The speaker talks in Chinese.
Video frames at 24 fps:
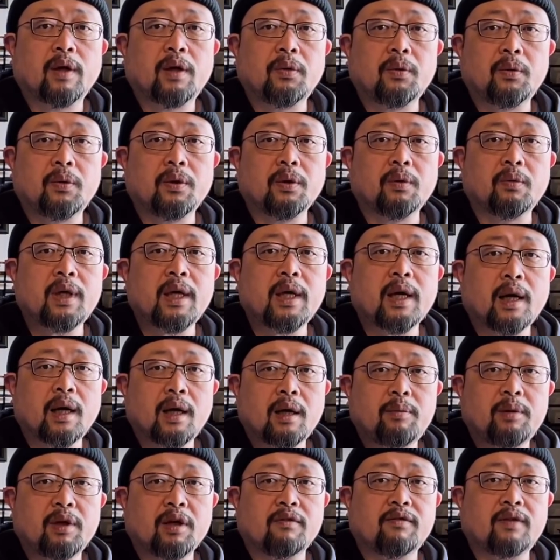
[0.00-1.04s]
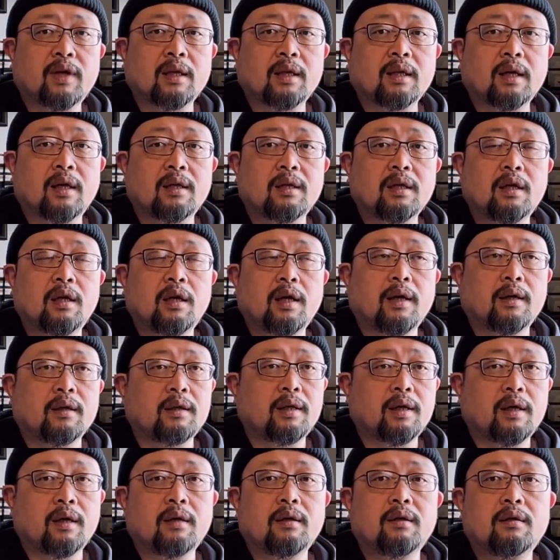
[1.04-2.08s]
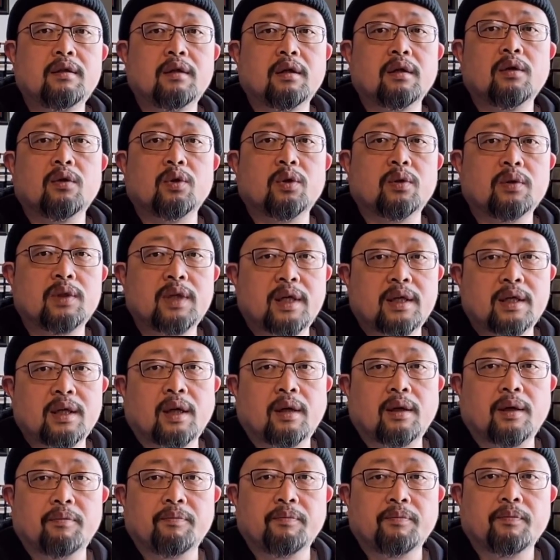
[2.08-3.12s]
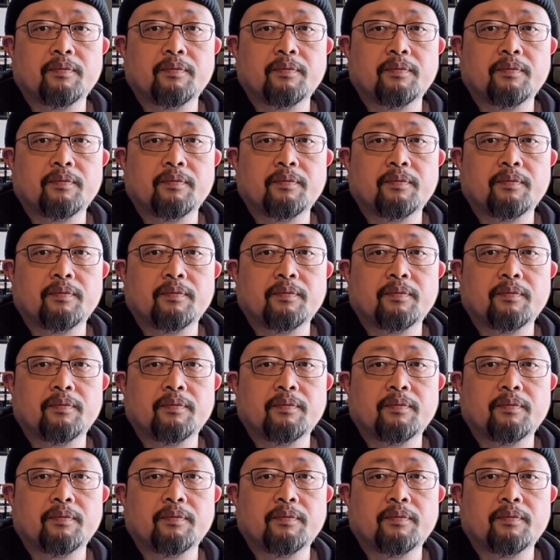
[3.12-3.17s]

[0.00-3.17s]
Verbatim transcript: 旅游业还是比较发达，这两年人口都减少了，